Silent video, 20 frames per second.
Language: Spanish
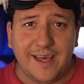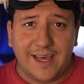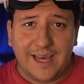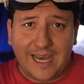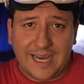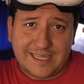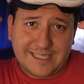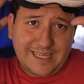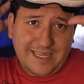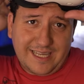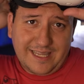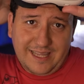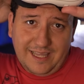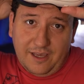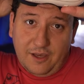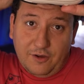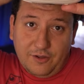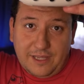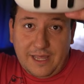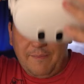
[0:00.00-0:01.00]
así que te
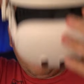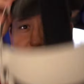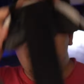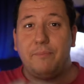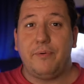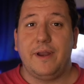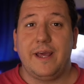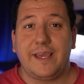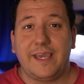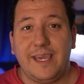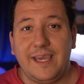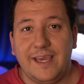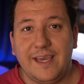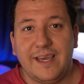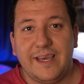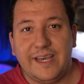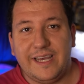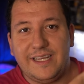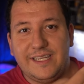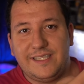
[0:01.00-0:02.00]
dejo también por aquí
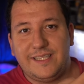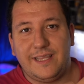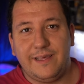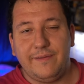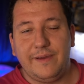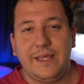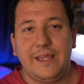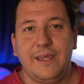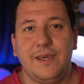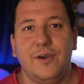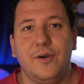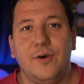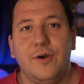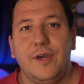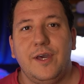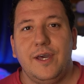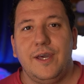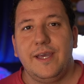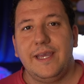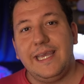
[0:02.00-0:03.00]
este vídeo
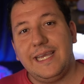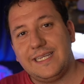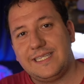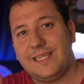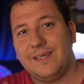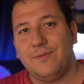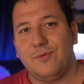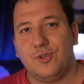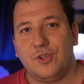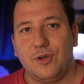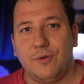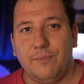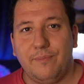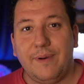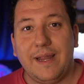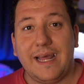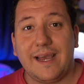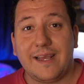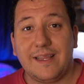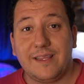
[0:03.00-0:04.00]
y este botón
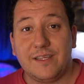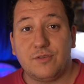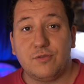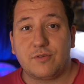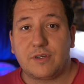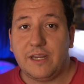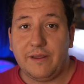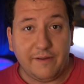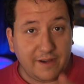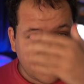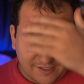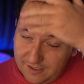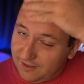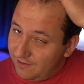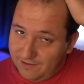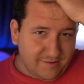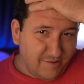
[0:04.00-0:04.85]
para que te suscribas.